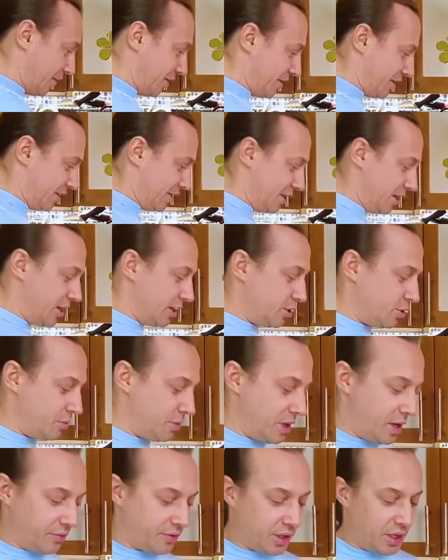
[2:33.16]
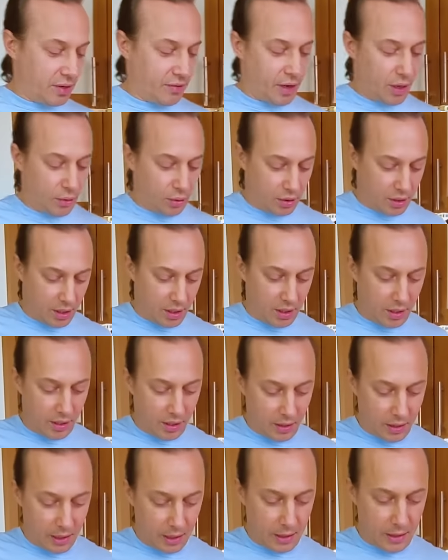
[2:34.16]
Здесь у меня в сковородке
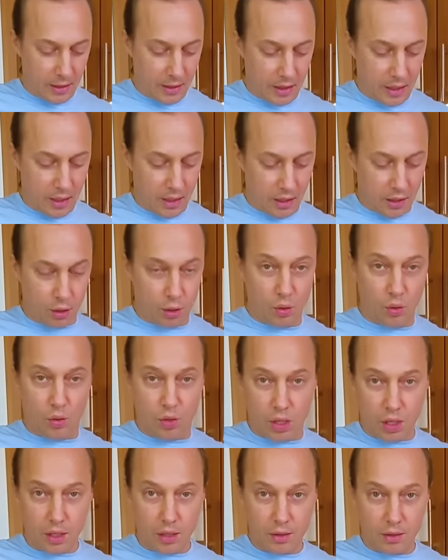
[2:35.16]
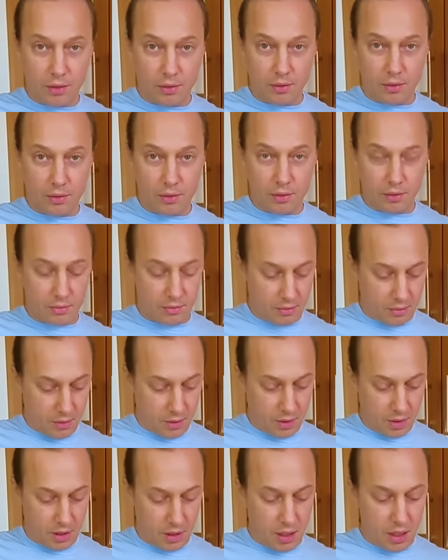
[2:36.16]
лук
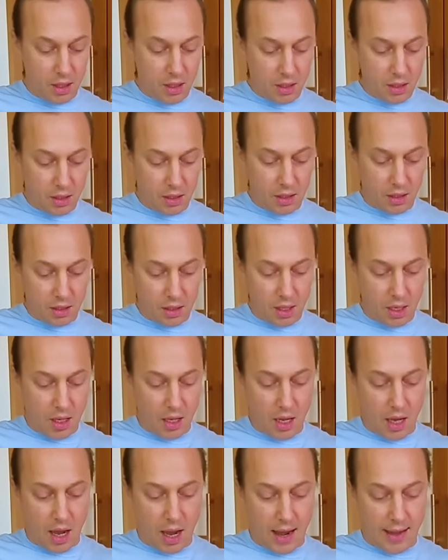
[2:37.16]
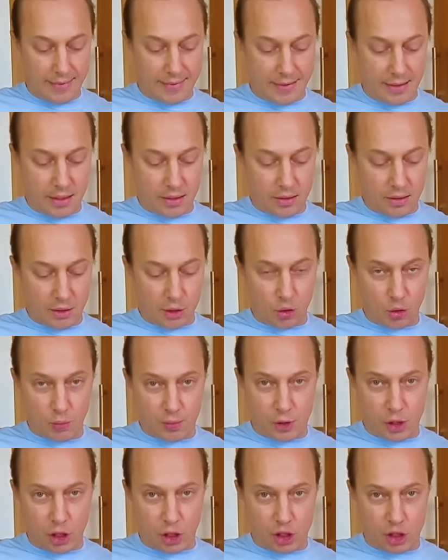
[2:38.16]
и один
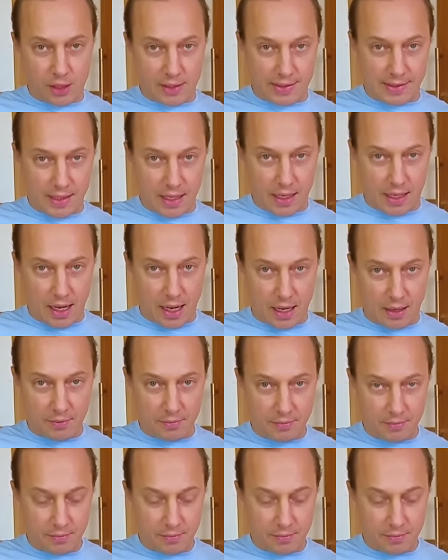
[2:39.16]
зубчик чеснока.